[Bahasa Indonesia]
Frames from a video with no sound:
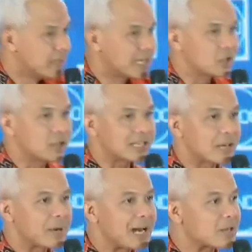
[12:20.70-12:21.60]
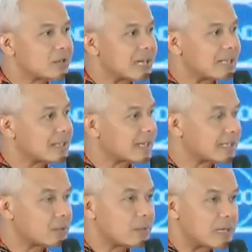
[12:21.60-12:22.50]
Begitu kita berlakukan, saya
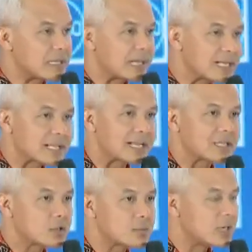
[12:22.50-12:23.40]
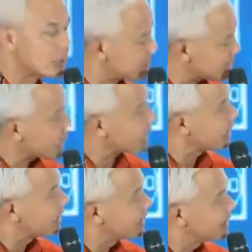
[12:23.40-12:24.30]
ketemu presiden, saat itu beliau bicara.
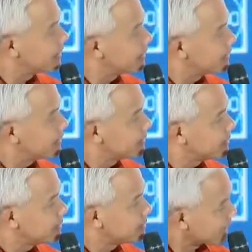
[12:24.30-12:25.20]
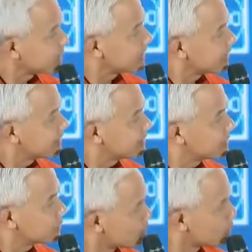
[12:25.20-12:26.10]
Pak Ganjar,
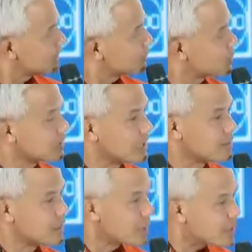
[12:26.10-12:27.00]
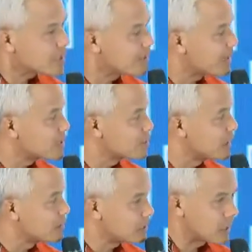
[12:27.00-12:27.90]
kurma saya turunkan. Berapa persen Pak?
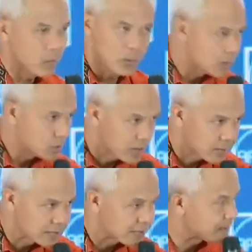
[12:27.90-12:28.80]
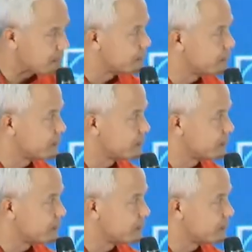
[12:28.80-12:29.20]
9 persen. Luar biasa Pak.